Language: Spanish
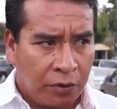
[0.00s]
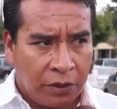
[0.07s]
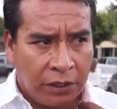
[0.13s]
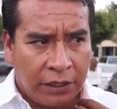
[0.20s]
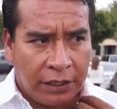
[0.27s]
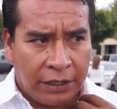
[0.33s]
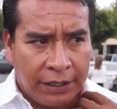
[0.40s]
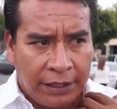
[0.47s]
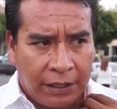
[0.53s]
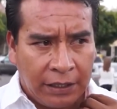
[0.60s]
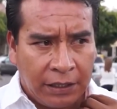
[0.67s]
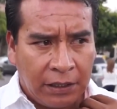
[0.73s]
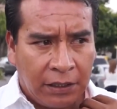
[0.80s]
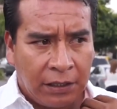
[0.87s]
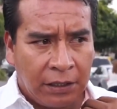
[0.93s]
pues,
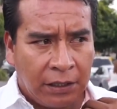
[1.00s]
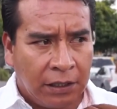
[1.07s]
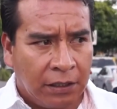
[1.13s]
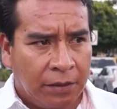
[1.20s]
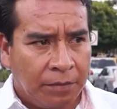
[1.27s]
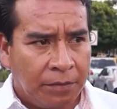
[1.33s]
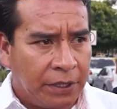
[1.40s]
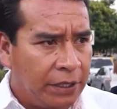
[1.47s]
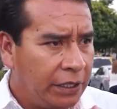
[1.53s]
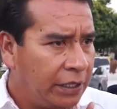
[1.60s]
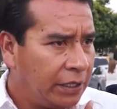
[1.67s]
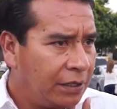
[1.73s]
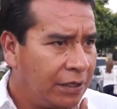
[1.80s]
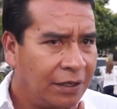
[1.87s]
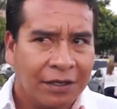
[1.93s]
creo que es el que
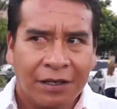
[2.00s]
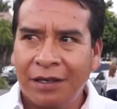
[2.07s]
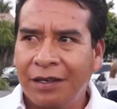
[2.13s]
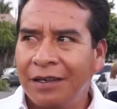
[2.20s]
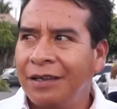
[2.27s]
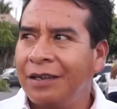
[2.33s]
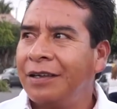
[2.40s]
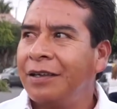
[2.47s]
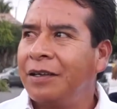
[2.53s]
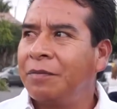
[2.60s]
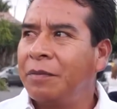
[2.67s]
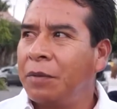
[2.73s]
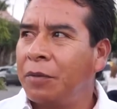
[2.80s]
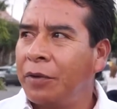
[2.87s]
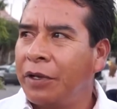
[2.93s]
por un poco
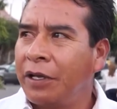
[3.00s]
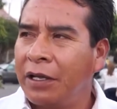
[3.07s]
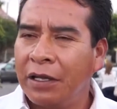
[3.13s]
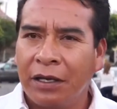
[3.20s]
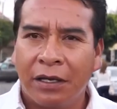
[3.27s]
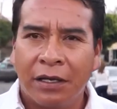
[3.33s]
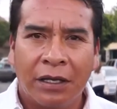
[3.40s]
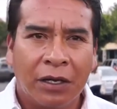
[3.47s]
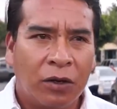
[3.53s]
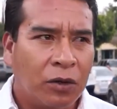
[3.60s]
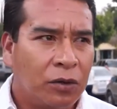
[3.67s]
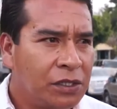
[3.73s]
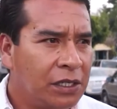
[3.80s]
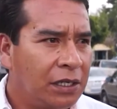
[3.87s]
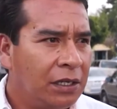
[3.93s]
más que los demás le
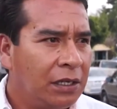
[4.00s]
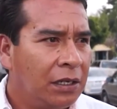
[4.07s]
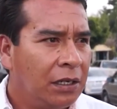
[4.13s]
aprendí.